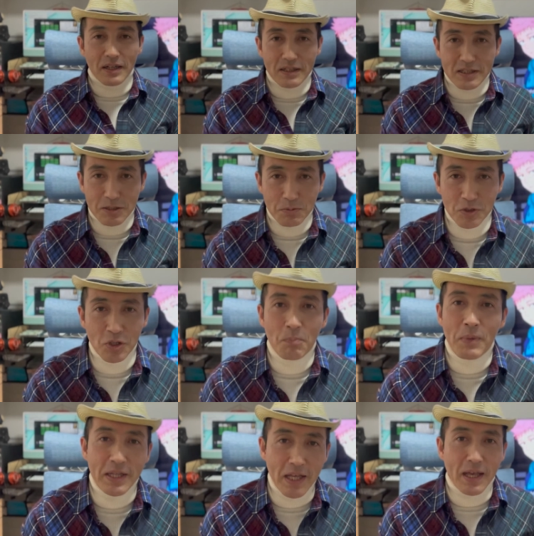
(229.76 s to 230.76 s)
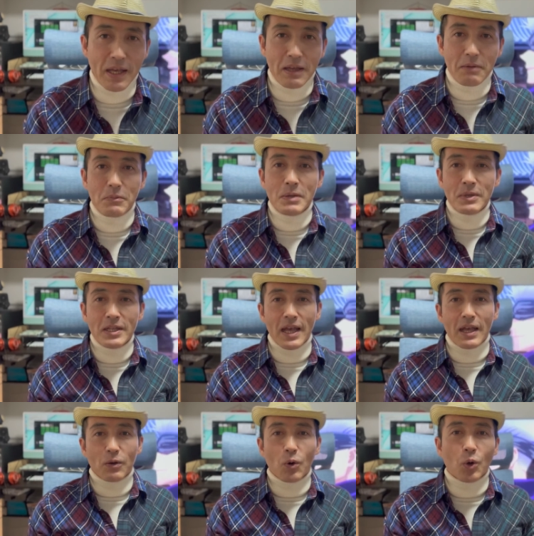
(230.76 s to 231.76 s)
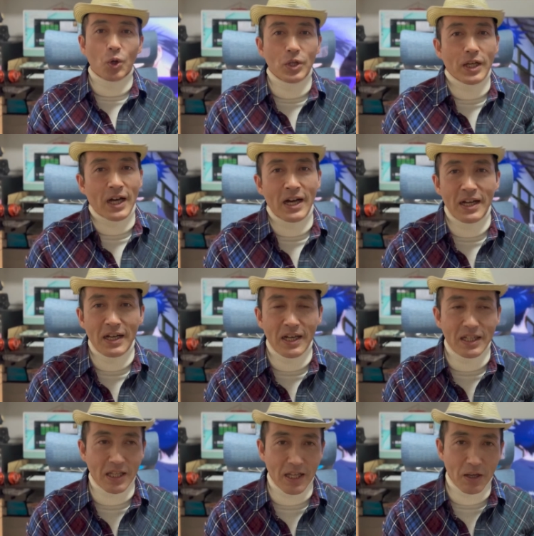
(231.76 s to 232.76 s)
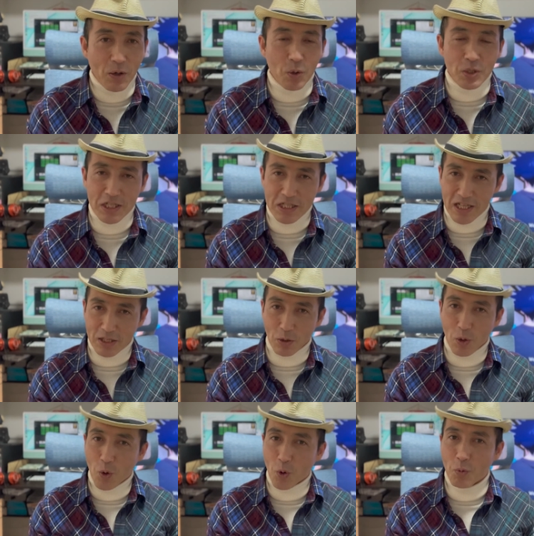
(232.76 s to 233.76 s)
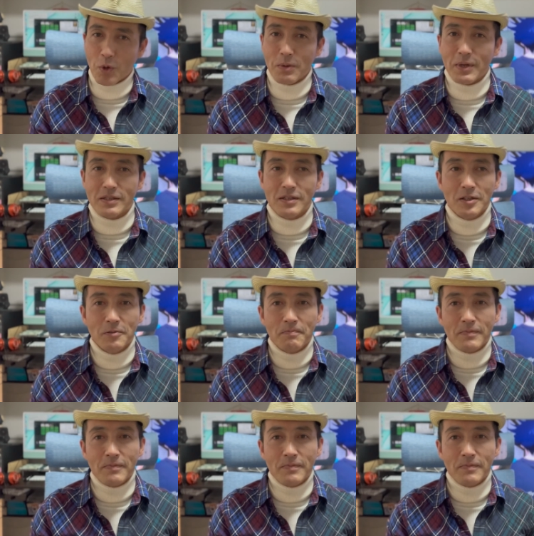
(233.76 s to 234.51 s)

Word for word: 自分の目で耳で心で考えてほしいなと思います